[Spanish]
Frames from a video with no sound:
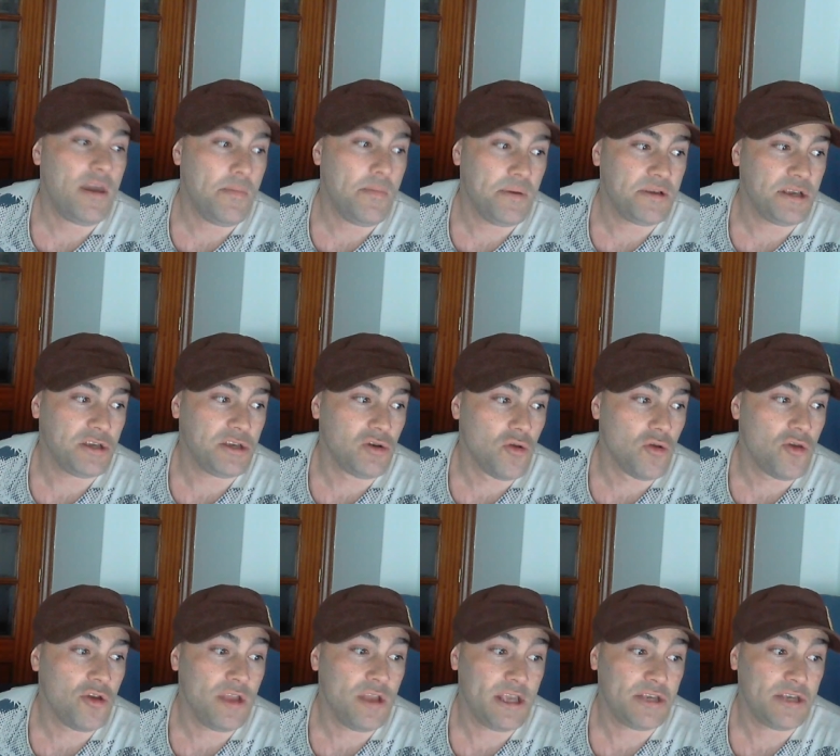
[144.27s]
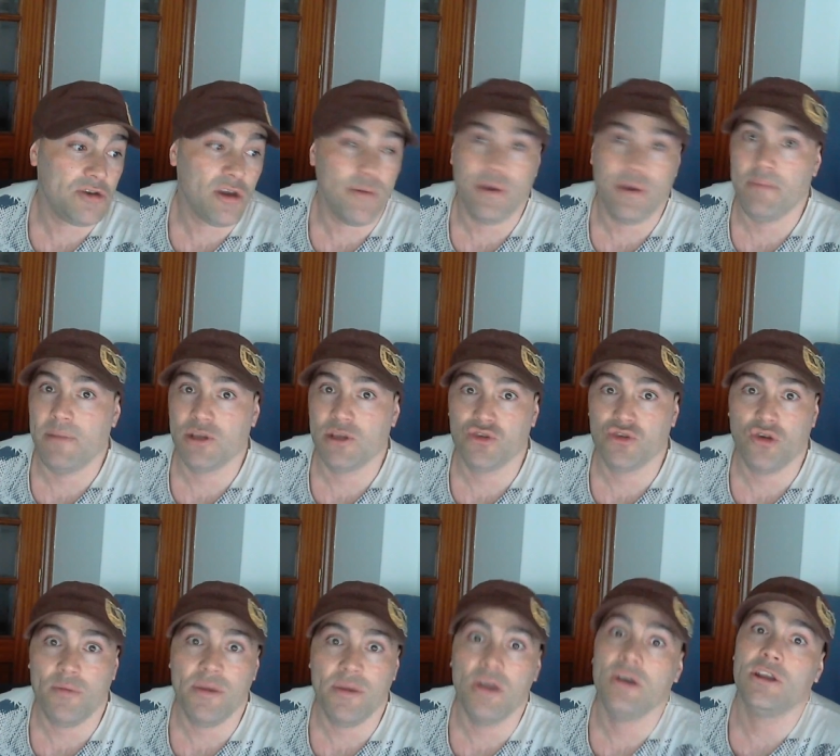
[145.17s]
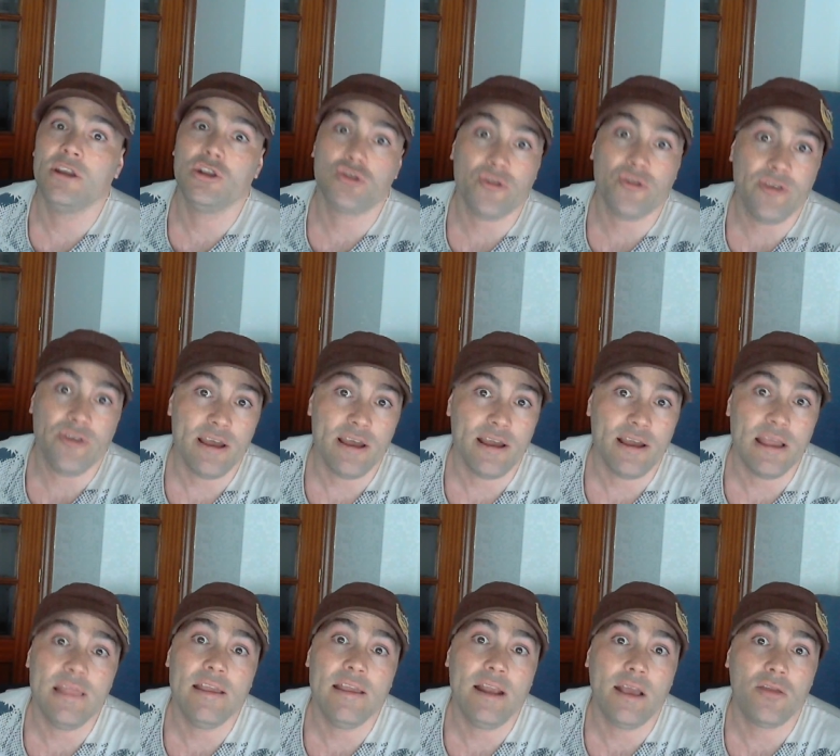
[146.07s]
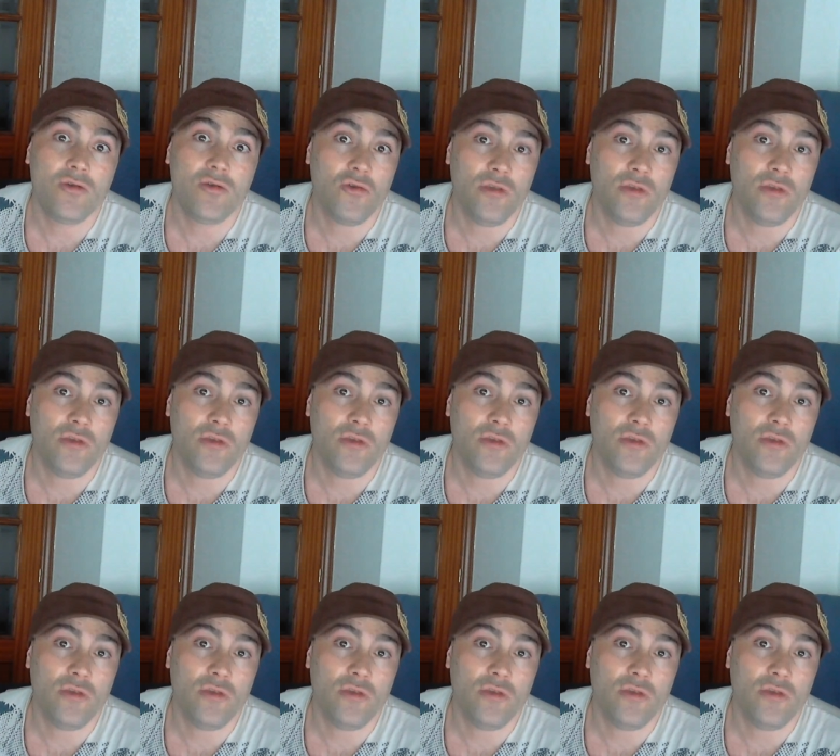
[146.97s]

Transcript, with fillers: pues se solucione eso que me pasó a mí en el otro día en el directo,